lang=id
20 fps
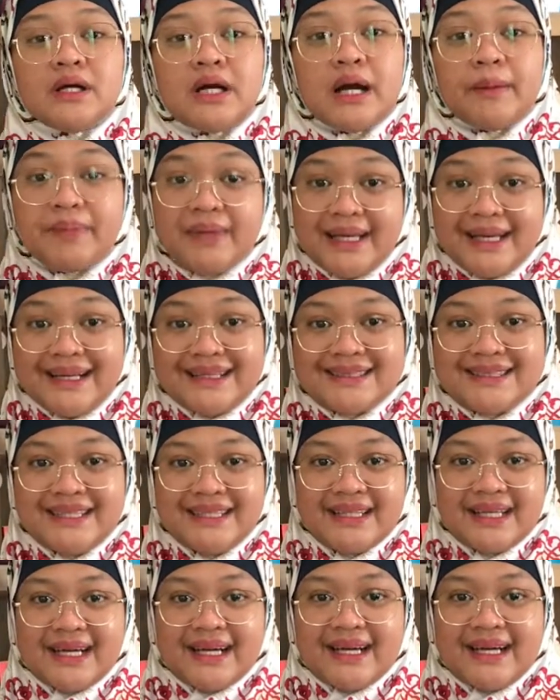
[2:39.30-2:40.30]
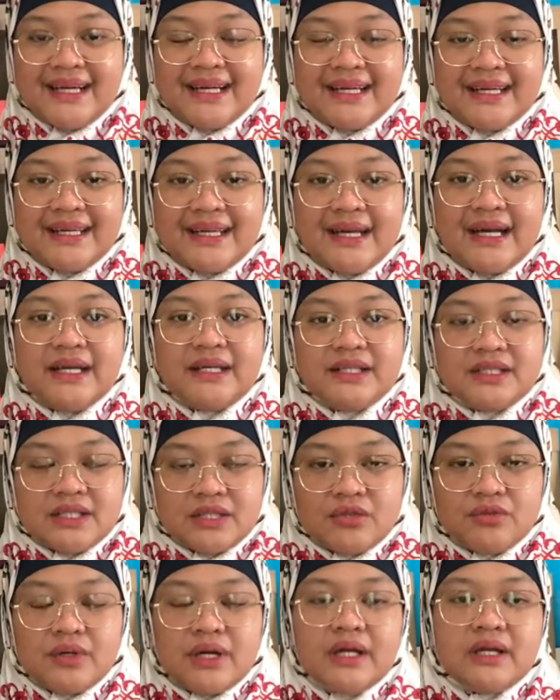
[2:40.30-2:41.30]
aplikasinya ya
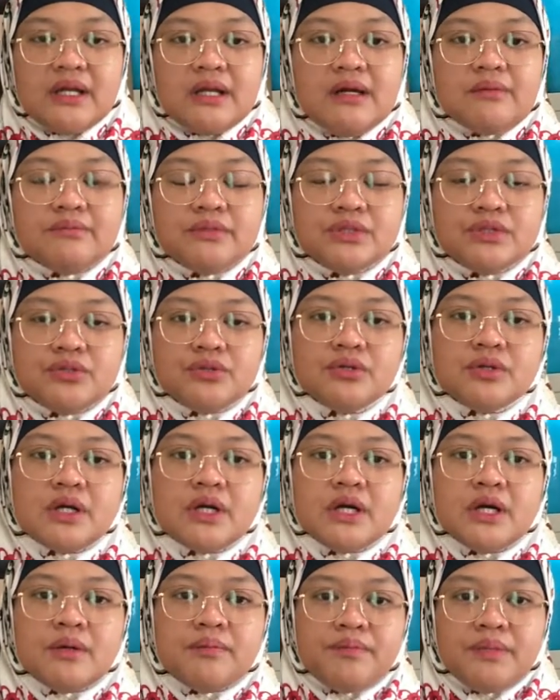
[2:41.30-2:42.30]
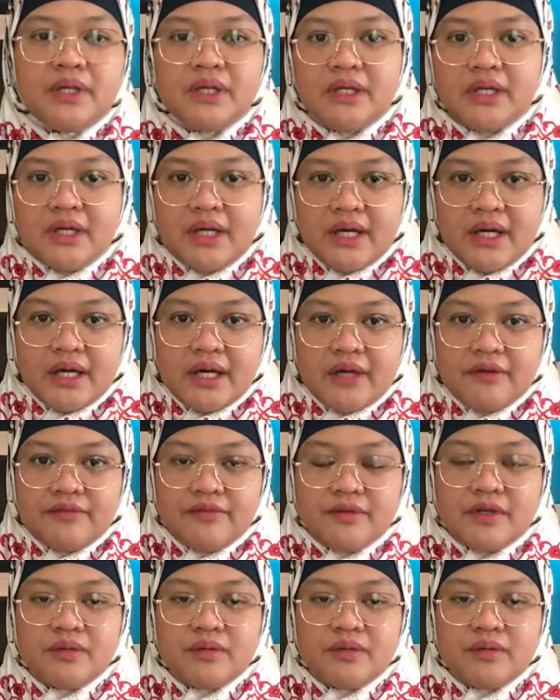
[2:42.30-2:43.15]
disatukan dalam bentuk PDF.